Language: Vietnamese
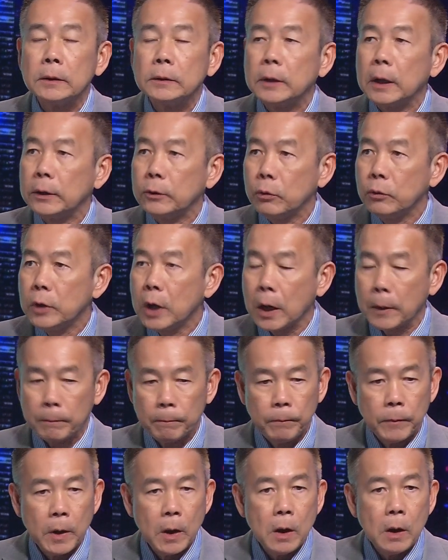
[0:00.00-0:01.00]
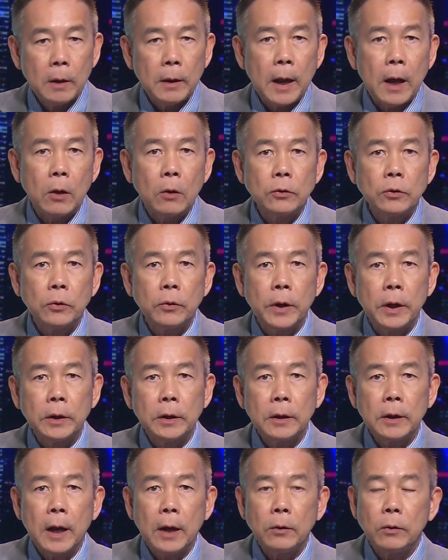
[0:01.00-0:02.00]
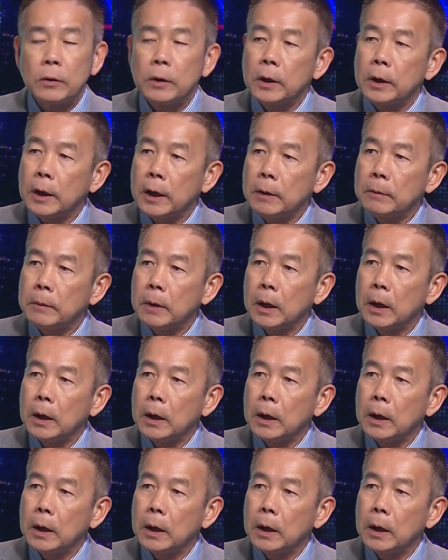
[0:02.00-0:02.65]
tại chủ nhật đã có xuất hiện trên đài truyền hình uh,